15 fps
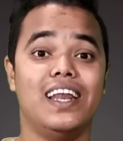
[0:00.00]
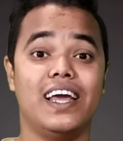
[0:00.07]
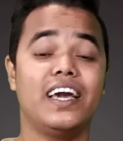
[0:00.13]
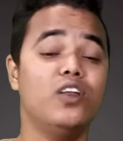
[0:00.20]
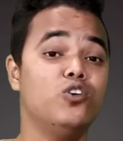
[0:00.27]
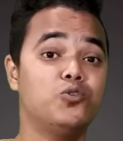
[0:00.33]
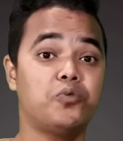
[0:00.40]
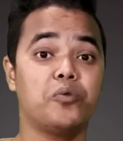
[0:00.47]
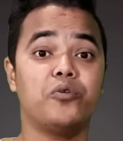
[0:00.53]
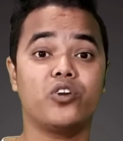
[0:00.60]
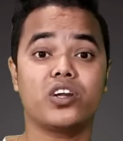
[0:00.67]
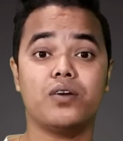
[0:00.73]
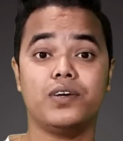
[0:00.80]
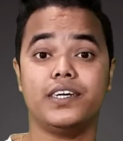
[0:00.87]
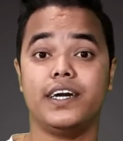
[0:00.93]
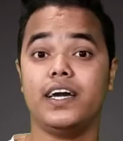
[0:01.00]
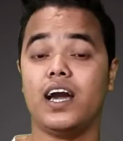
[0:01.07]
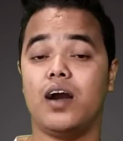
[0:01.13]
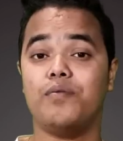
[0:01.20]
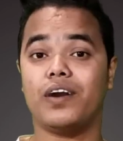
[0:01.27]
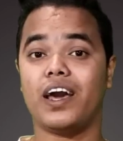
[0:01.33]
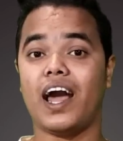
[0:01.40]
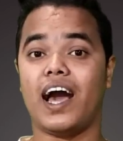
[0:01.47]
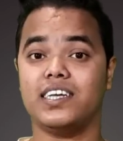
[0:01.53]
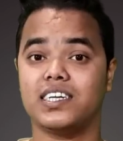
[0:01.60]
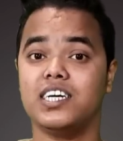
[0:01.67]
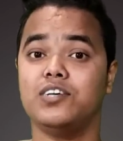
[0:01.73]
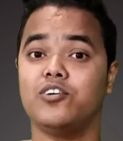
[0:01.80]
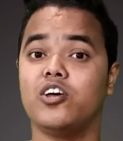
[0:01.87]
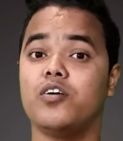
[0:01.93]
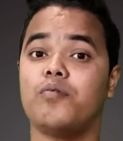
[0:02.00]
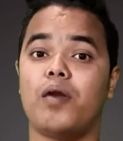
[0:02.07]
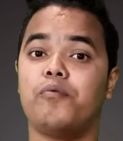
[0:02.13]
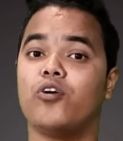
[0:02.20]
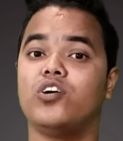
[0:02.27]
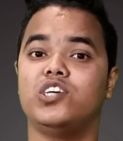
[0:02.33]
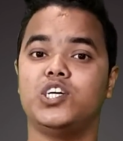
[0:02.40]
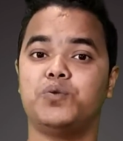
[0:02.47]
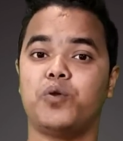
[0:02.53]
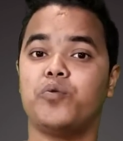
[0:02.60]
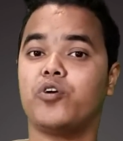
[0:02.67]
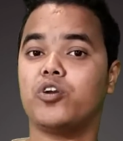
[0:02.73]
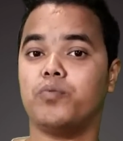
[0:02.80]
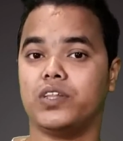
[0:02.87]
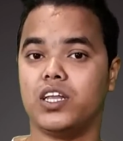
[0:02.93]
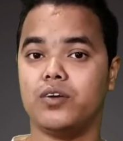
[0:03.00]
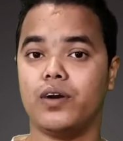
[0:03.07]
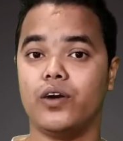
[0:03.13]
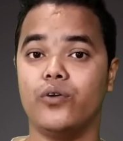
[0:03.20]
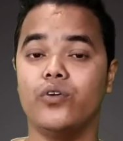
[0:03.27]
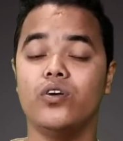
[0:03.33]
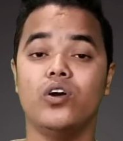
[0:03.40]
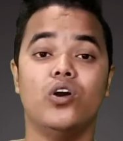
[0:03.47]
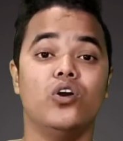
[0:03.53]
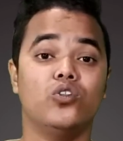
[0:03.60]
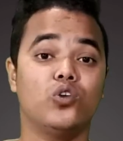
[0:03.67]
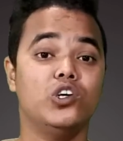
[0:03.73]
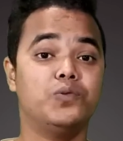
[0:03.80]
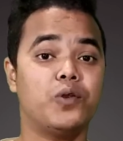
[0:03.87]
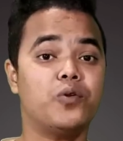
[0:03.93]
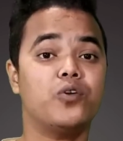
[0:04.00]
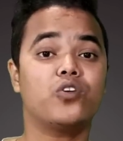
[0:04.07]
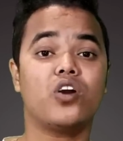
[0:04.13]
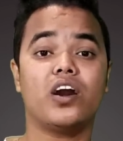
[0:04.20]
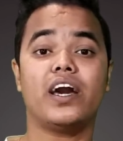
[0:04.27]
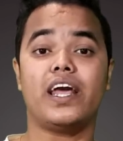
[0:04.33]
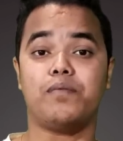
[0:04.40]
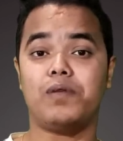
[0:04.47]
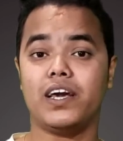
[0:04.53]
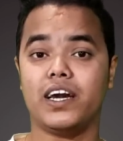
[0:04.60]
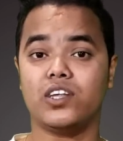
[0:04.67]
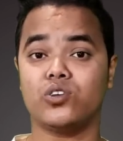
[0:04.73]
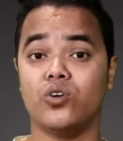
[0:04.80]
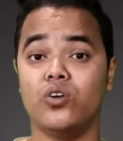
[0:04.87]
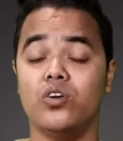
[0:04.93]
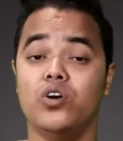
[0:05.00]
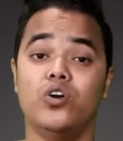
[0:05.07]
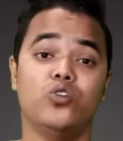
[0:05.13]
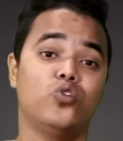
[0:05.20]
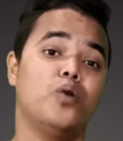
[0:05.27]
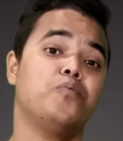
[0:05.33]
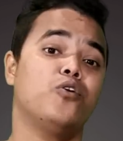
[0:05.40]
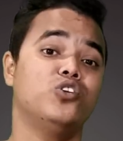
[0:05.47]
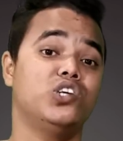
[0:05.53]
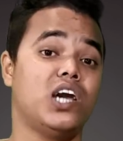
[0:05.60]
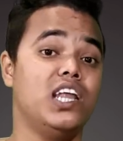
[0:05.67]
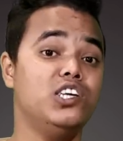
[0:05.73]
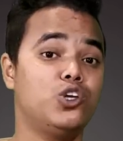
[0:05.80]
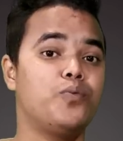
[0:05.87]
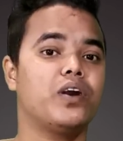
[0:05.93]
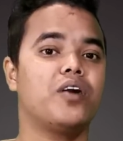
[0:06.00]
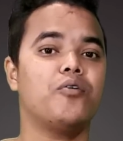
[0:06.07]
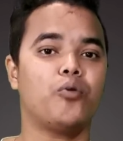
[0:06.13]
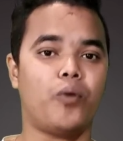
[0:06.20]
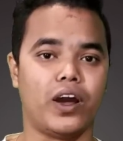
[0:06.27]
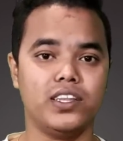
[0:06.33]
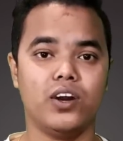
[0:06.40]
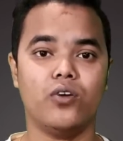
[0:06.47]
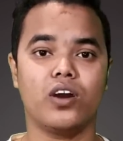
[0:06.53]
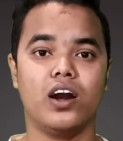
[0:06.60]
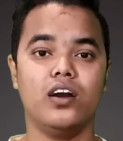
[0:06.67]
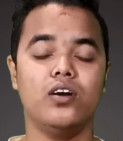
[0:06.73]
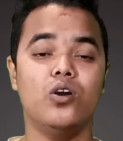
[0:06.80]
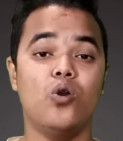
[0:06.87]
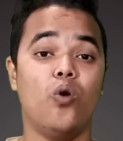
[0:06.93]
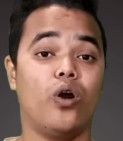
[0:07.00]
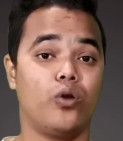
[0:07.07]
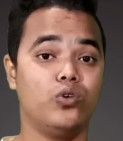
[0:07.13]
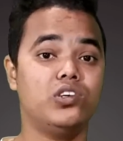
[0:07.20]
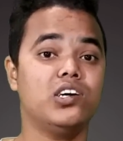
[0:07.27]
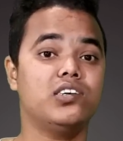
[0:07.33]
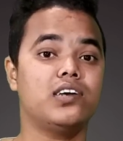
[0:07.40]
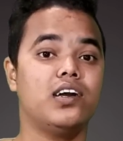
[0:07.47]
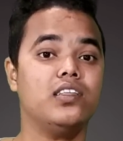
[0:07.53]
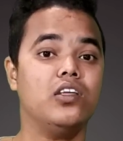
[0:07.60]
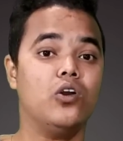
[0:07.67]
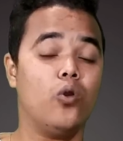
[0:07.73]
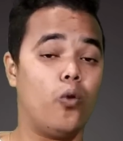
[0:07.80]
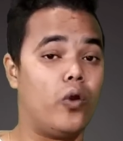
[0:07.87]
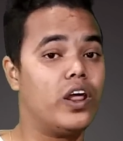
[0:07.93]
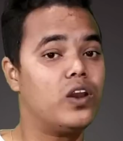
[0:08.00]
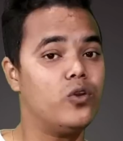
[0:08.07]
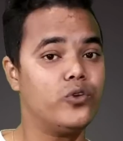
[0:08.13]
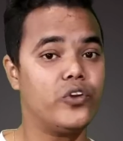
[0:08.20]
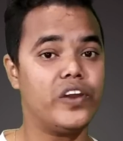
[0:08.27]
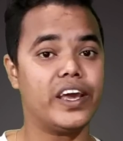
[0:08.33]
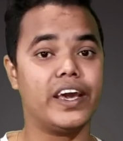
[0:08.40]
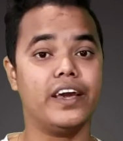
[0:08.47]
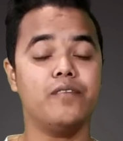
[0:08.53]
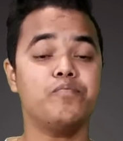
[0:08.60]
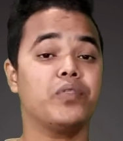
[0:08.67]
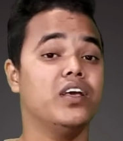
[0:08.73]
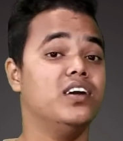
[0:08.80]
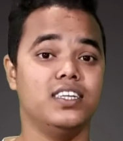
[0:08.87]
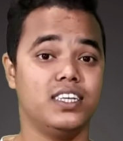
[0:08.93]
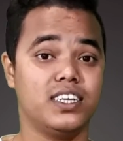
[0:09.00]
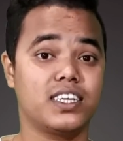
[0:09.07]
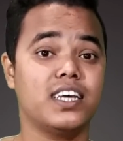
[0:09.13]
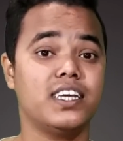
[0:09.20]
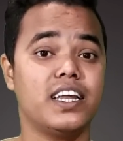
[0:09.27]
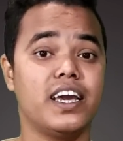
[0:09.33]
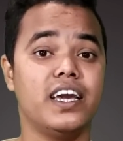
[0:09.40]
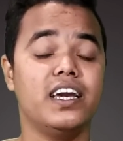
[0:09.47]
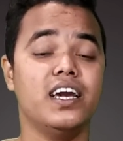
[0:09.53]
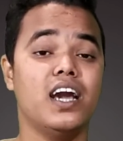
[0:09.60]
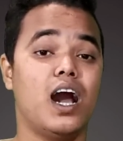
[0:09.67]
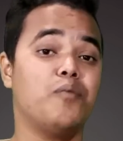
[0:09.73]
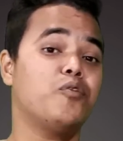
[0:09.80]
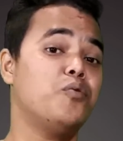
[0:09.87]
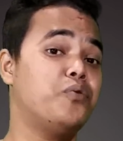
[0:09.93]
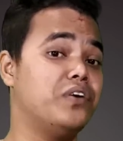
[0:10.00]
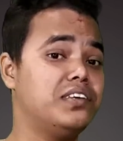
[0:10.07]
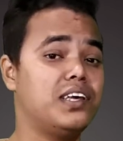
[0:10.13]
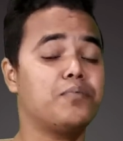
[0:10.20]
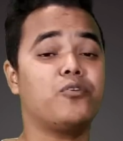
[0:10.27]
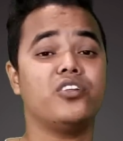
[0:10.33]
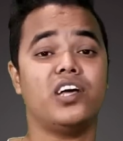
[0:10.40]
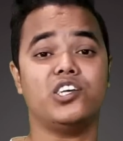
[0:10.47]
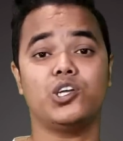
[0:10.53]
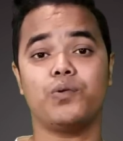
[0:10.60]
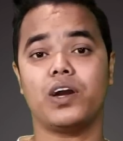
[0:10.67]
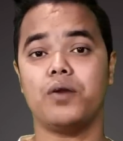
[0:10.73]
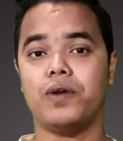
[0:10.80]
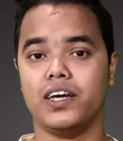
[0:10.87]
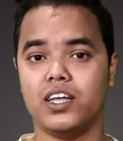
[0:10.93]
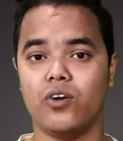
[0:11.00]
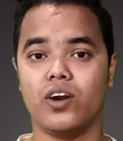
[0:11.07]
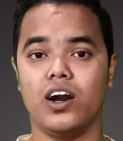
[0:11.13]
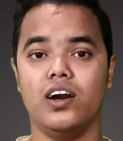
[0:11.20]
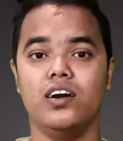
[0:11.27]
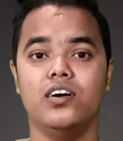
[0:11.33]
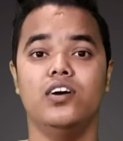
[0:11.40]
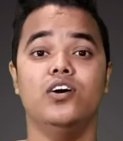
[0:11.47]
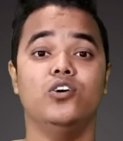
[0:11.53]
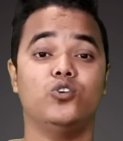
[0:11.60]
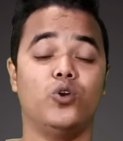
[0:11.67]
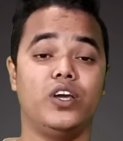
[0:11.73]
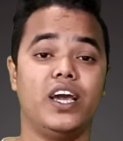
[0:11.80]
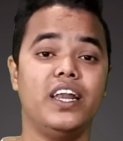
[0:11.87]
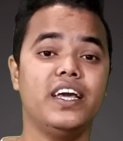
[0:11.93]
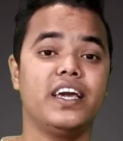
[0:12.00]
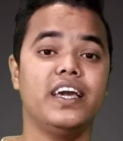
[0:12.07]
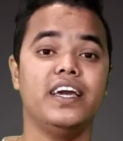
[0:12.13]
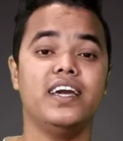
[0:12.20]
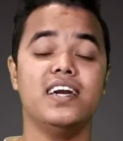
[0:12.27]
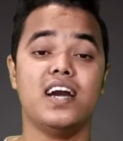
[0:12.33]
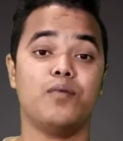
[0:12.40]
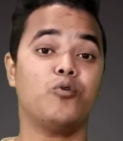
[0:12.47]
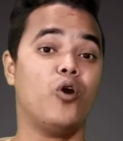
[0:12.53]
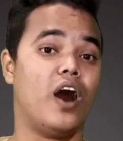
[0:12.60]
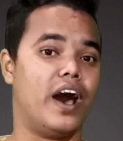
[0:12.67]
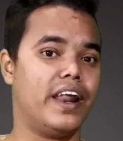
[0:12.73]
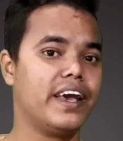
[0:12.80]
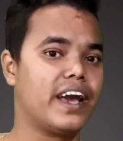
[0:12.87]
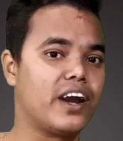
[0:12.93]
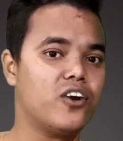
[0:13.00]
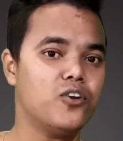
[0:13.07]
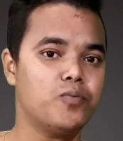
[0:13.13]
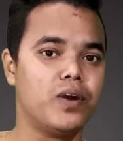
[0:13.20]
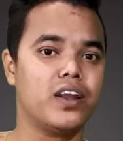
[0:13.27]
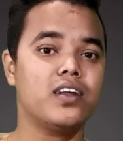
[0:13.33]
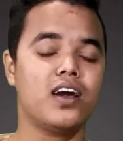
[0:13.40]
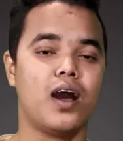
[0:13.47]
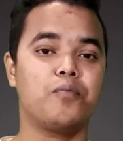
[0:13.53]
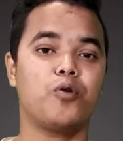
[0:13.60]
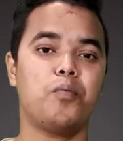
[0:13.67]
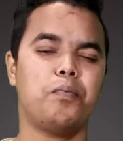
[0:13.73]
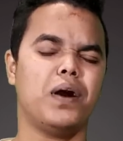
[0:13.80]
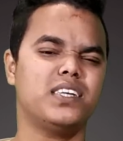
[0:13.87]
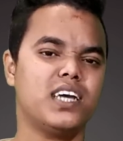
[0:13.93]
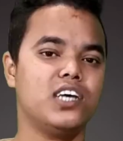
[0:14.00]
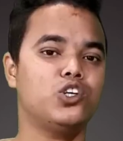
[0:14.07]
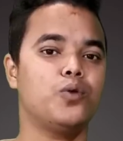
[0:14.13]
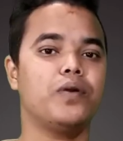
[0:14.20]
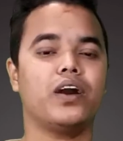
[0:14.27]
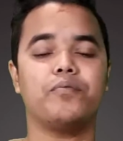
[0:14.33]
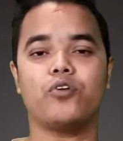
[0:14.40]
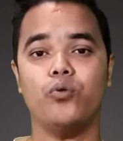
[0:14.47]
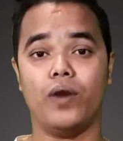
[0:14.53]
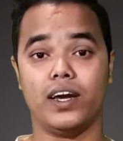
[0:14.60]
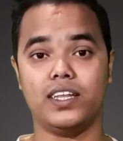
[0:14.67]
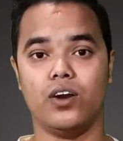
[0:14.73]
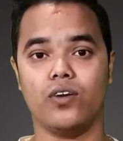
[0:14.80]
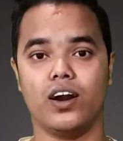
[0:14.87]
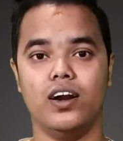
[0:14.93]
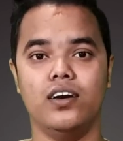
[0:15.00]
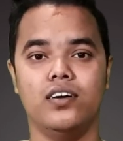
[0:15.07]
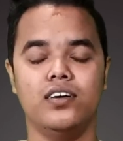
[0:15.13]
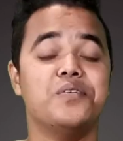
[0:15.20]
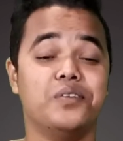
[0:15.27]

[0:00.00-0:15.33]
लेकिन उस प्रोमोट के बजाय अब अगर आज के वीडियो में आप लोग को जिस प्रोमो कोड बताने वाला हूँ तो इस प्रोमोट को अगर अप्लाई करते हो तो आपको चालीस रुपये का फ़ायदा होगा और उसी के साथ और एक लुट्रिक है जिसके ज़रिए आपको फिर से आपको दस रुपये का फ़ायदा होगा सो यानी कि आपको हर एक अकाउंट पर आपको पचास रुपये का आपको फ़ायदा होगा